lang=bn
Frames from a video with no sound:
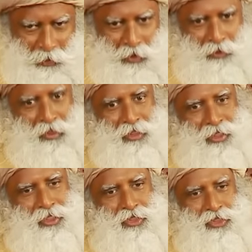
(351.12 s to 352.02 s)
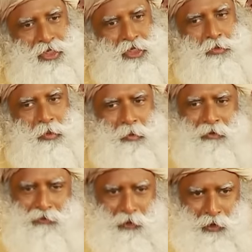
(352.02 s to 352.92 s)
কারণ পরিবর্তনের
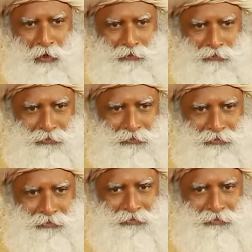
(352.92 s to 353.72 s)
সময়টাতেই লোকে হারিয়ে যান